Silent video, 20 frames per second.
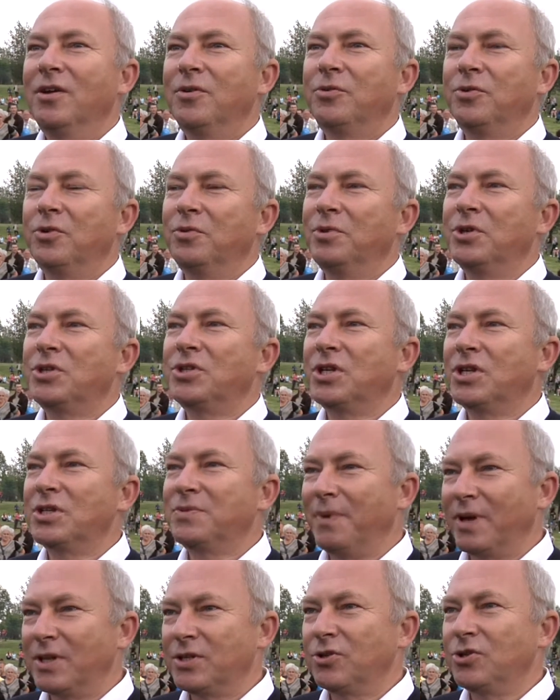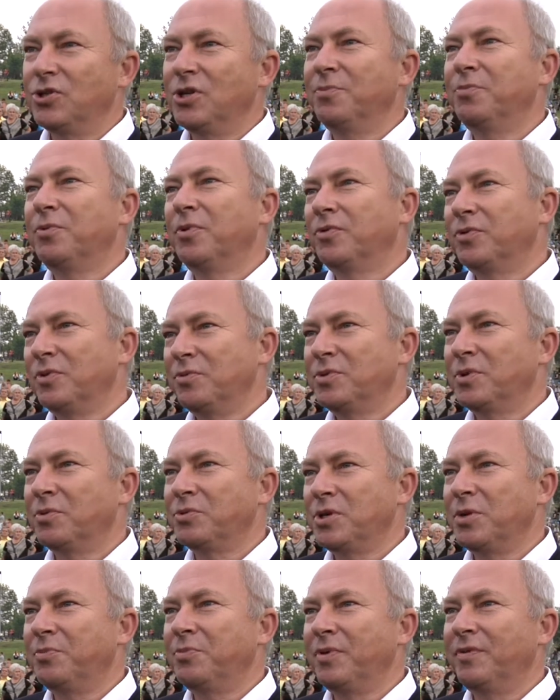w którym jeszcze jest bardzo ciepło, w którym
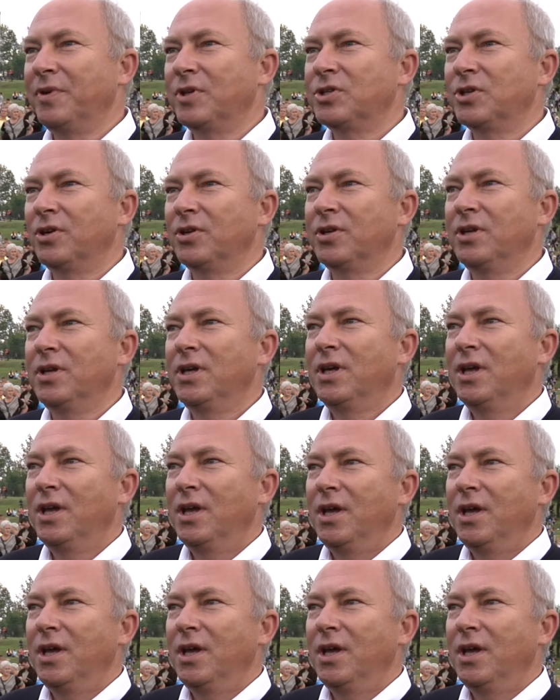są ciepłe wieczory